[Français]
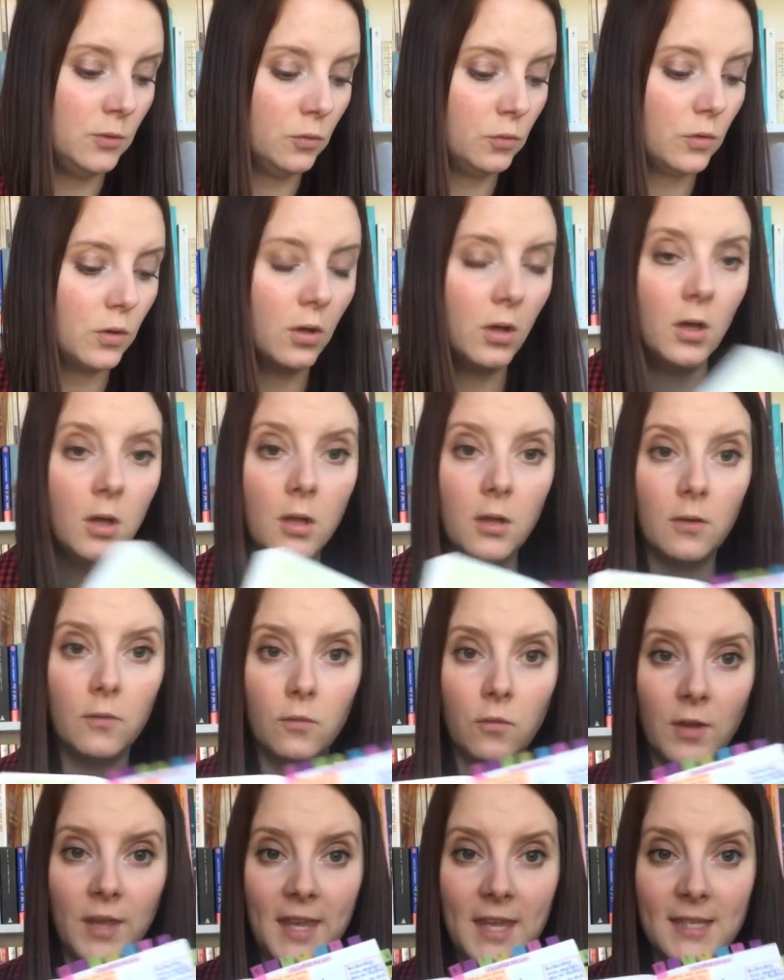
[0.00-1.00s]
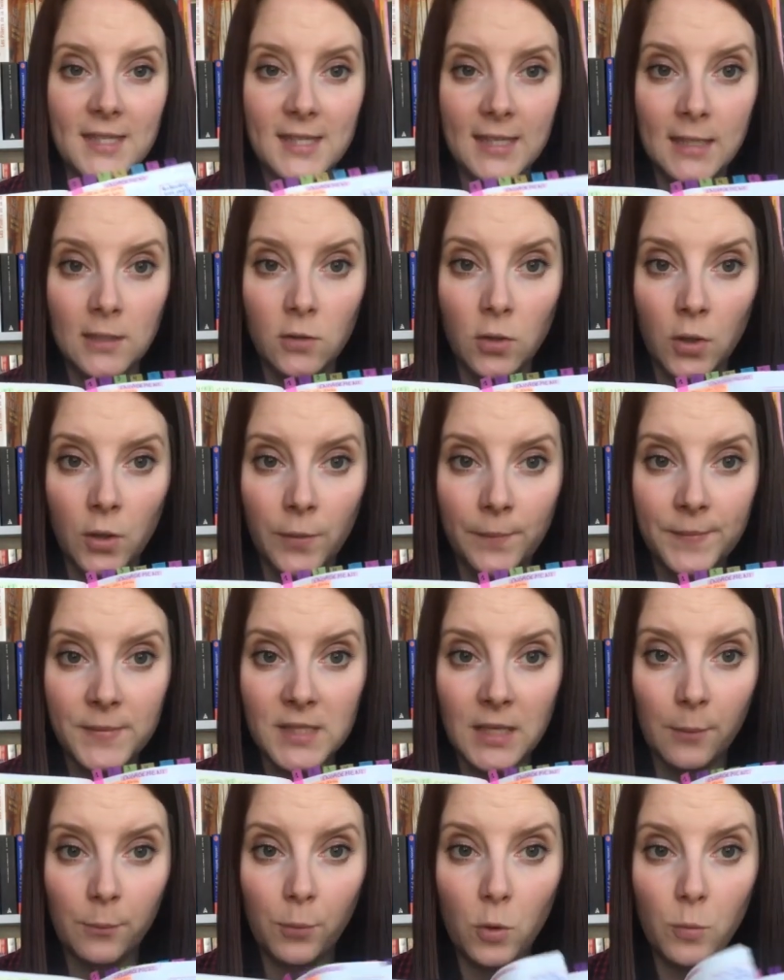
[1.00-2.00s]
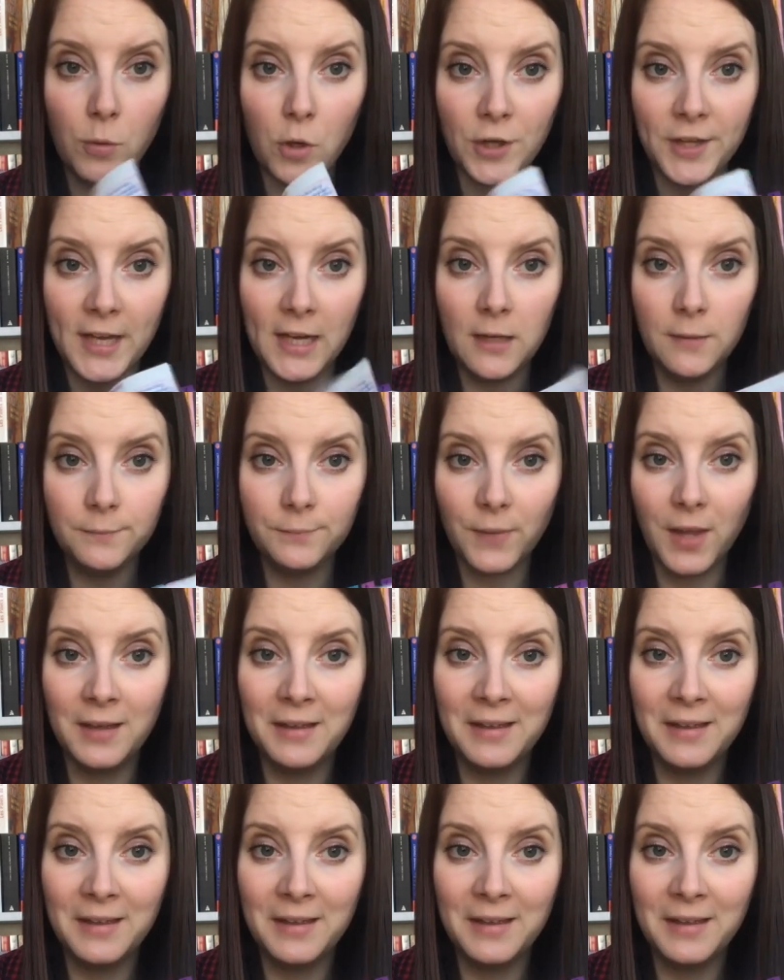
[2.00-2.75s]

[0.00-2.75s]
Et donc, vous voyez, c'est euh, un peu le bordel.